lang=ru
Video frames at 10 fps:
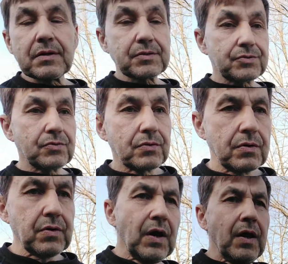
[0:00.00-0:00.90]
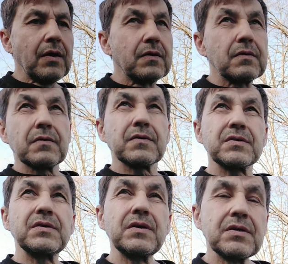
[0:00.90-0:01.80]
Так что э,
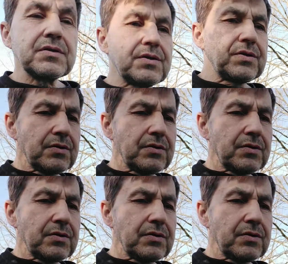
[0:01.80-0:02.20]
здесь,